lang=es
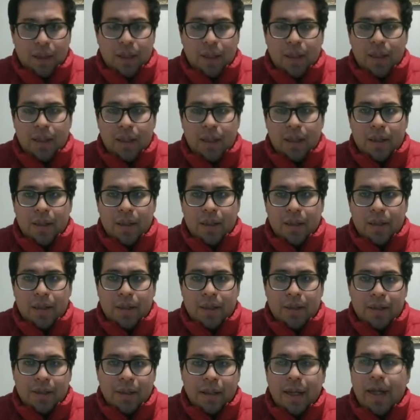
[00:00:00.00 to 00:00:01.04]
en el
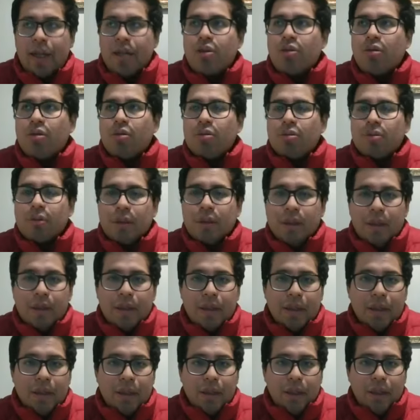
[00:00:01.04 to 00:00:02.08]
derecho.
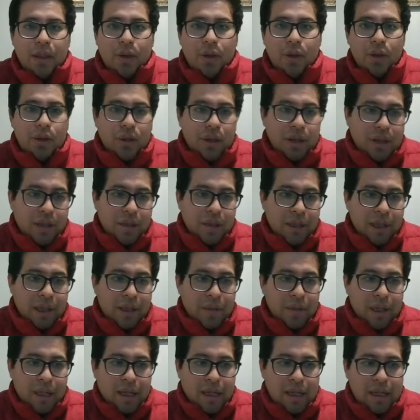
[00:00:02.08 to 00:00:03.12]
Y bueno, el tema que
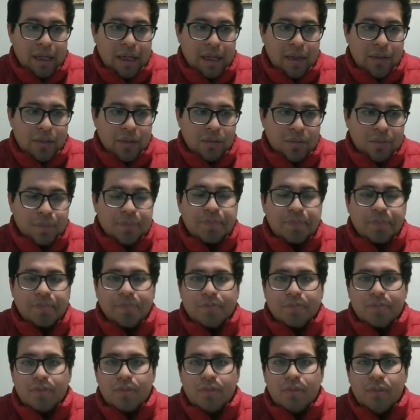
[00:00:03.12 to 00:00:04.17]
me encargaron
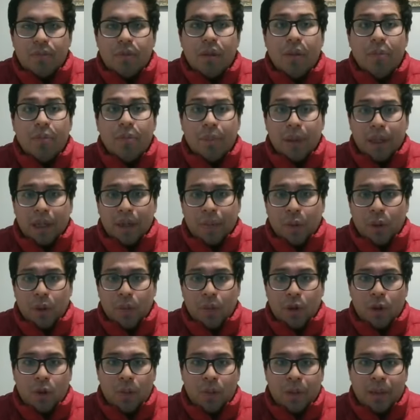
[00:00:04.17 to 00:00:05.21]
para que
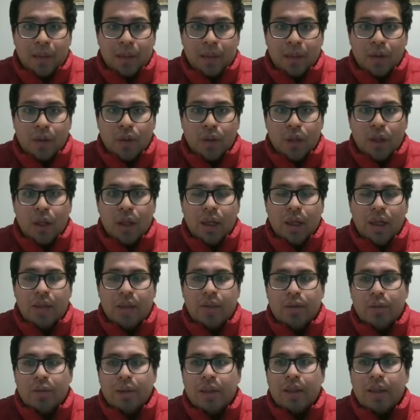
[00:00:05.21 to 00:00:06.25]
podamos conversar hoy es
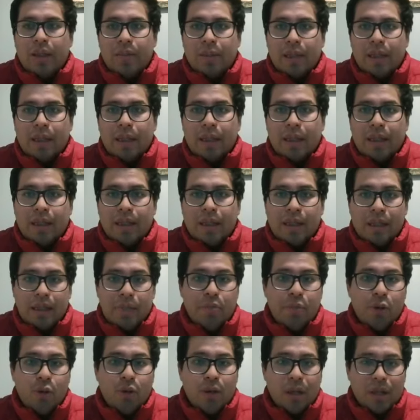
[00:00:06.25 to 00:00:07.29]
sobre el tema de la,
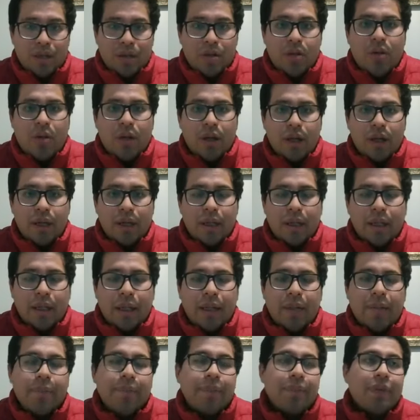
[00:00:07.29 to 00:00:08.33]
impugnación en
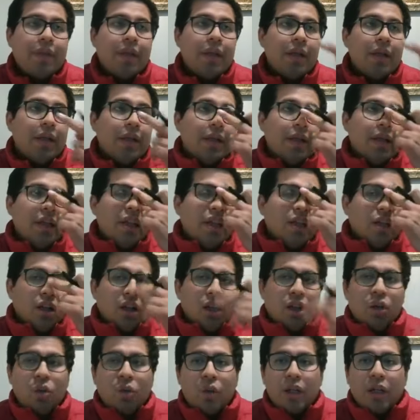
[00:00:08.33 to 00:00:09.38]
general. Eh,
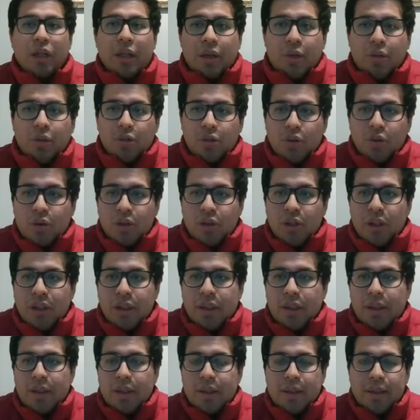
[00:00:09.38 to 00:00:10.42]
lo voy a reconducir
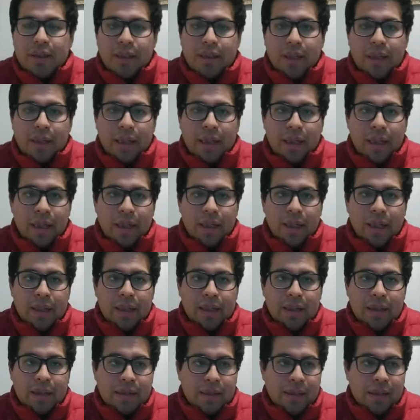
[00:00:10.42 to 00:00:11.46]

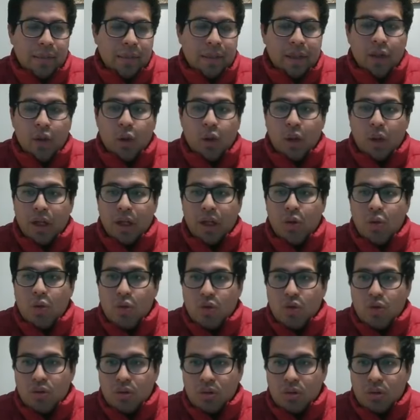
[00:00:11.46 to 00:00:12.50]
al tema de los
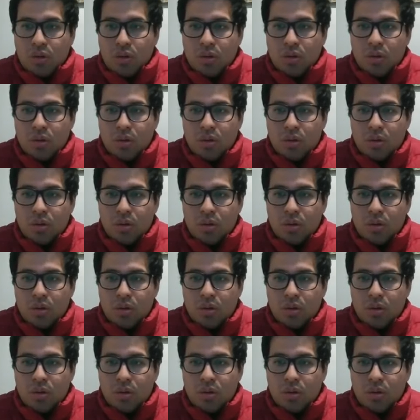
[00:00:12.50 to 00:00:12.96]
recursos.